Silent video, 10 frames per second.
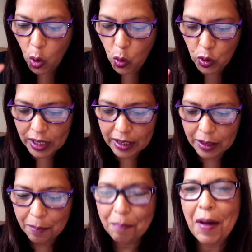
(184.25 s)
cura
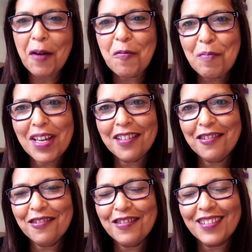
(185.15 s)
para o
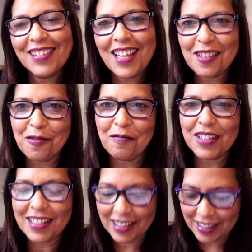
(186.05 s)
medo das
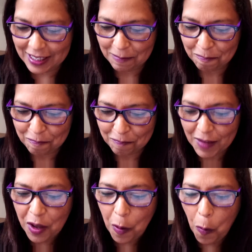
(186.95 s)
ovelhas.
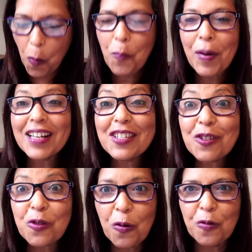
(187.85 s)
O
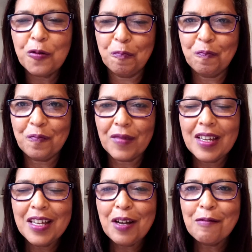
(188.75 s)
pastor,
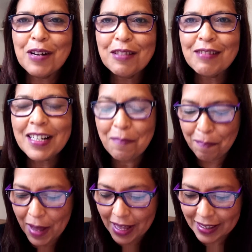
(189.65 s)
quando ele
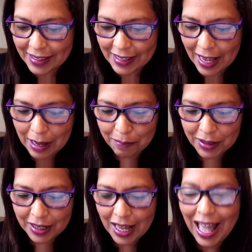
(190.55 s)

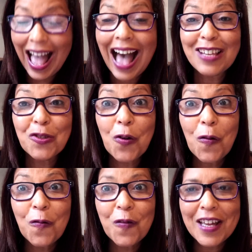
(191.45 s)
percebe as
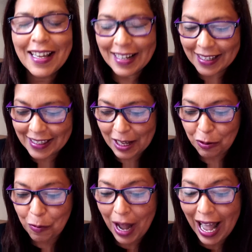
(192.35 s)
ovelhas
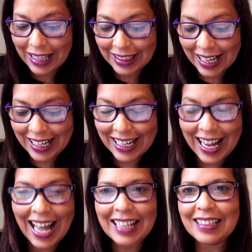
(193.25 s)
sendo
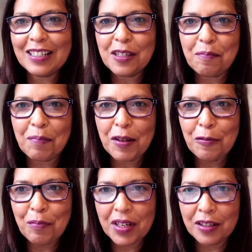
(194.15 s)
atacadas
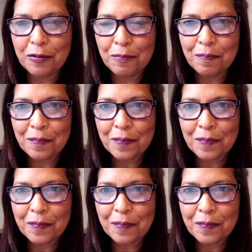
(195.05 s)
pelo medo,